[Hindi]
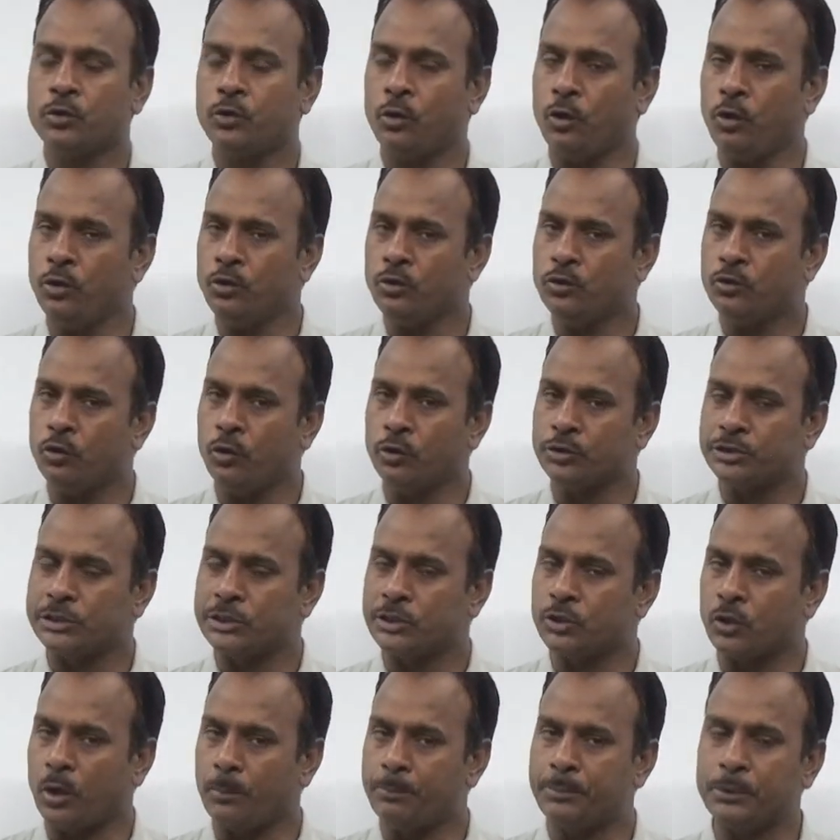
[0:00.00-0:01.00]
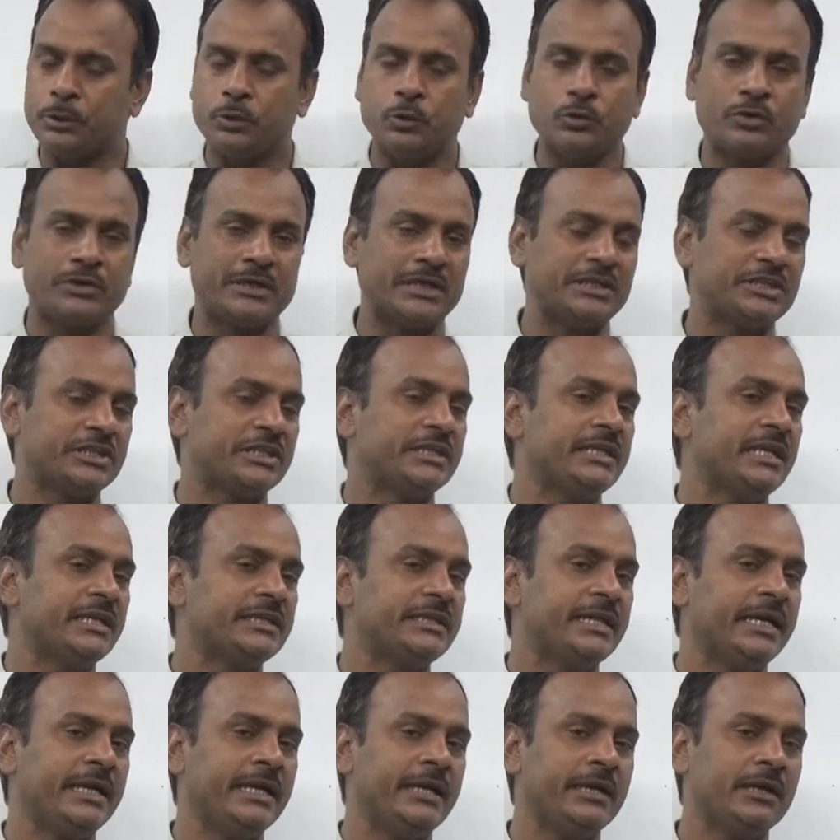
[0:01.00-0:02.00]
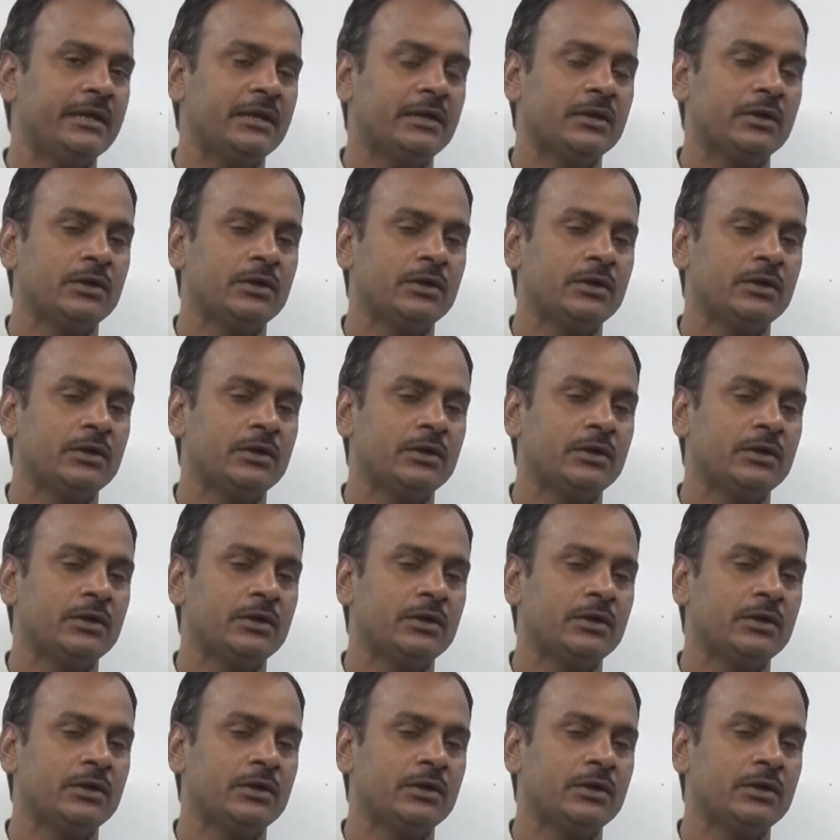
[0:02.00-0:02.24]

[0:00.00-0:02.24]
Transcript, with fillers: कौन कौन से टॉपिक को टच किया जाए